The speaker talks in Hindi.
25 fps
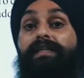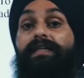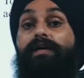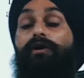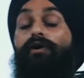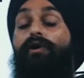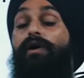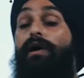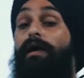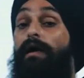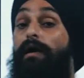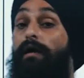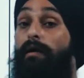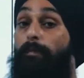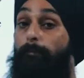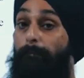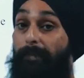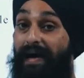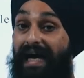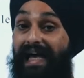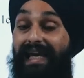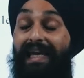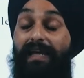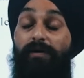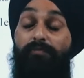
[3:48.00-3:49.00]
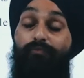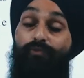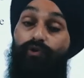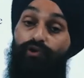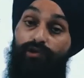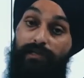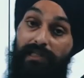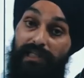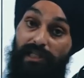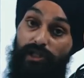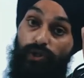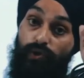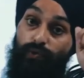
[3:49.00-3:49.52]
देखा पहले
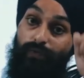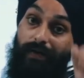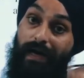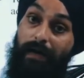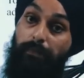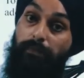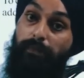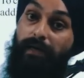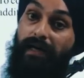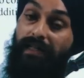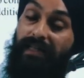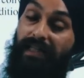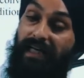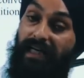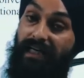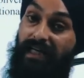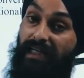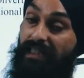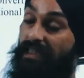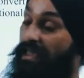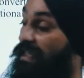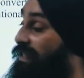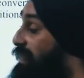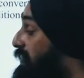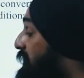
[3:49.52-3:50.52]
मोस्टली स्वाइप का देखा जाता